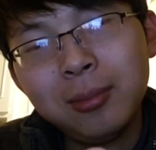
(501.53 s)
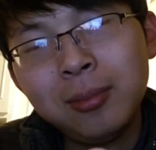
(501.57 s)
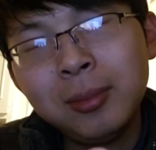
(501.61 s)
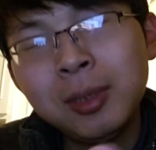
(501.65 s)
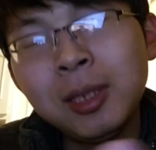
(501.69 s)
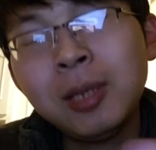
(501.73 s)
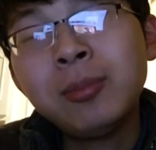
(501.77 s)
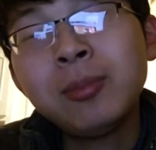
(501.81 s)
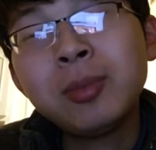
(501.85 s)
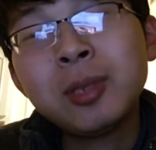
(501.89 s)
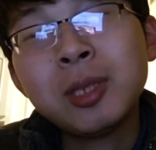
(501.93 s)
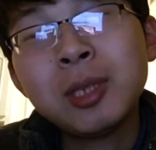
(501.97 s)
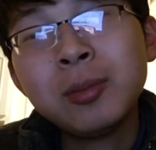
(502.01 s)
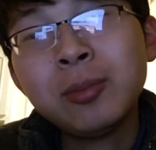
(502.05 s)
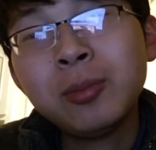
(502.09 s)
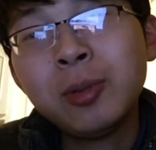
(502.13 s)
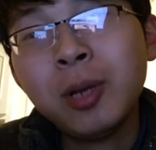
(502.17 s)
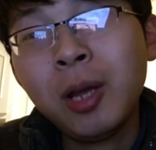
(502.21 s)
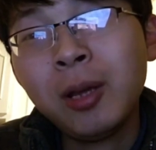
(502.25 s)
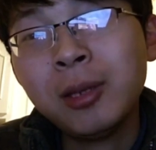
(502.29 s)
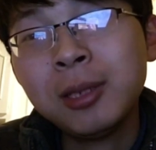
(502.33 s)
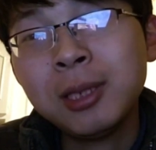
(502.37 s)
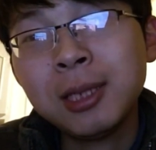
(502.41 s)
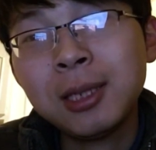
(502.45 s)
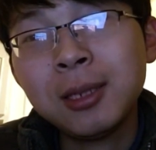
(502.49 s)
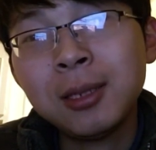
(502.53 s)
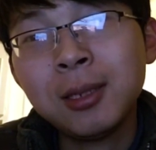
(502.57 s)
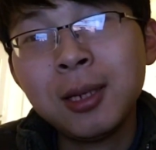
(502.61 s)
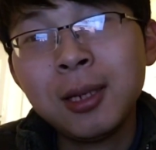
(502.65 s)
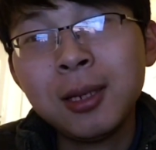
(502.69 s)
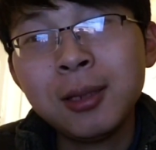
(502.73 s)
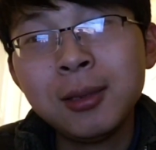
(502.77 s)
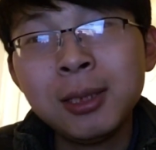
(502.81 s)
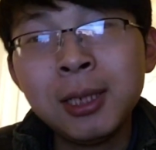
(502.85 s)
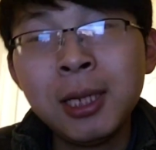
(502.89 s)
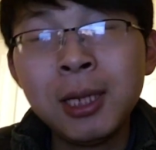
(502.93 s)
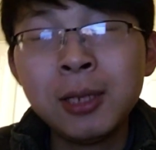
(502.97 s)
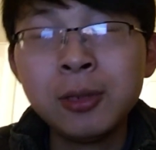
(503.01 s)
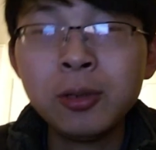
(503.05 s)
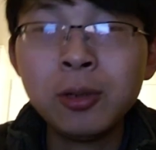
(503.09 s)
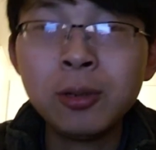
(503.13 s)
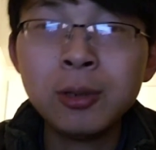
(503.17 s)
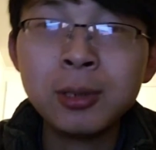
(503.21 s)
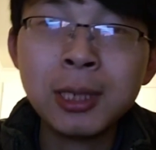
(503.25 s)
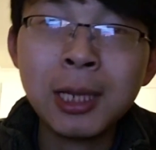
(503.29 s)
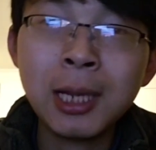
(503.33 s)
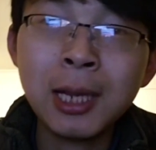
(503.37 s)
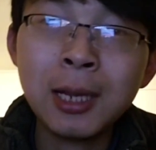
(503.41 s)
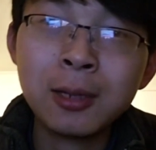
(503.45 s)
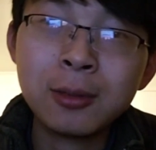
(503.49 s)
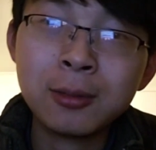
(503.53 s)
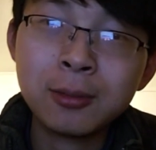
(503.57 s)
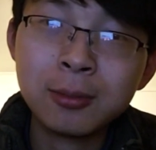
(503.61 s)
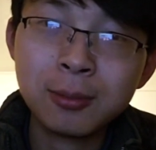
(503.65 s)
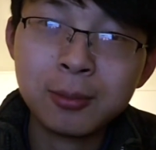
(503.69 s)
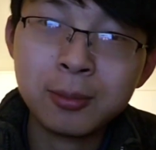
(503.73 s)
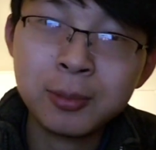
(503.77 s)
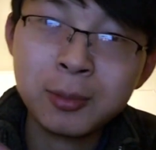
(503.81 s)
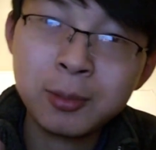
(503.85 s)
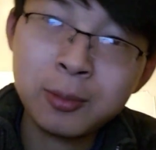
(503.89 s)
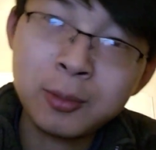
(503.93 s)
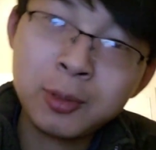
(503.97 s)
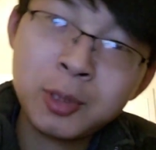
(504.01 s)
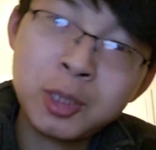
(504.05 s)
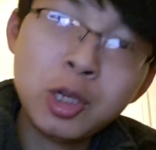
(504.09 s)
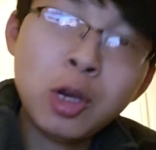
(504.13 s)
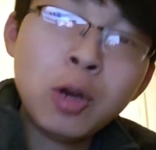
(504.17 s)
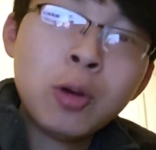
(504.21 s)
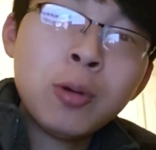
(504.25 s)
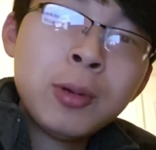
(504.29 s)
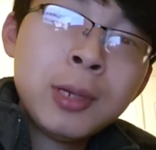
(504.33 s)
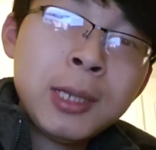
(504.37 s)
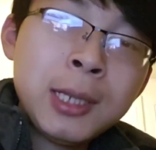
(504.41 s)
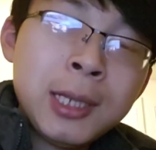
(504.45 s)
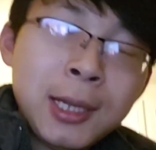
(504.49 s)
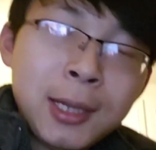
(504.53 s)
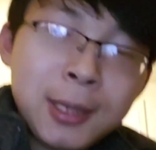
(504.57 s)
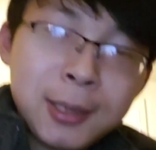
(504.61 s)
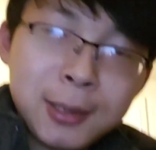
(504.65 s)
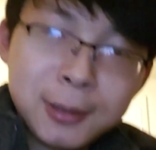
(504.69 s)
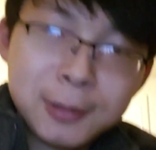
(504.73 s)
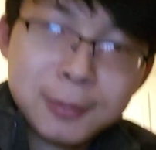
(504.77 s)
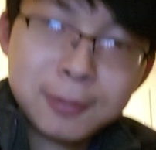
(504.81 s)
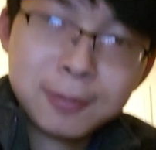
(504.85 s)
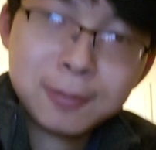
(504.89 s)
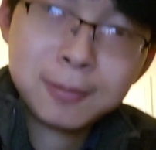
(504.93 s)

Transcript: 认识不了几个人，也就在教会呢，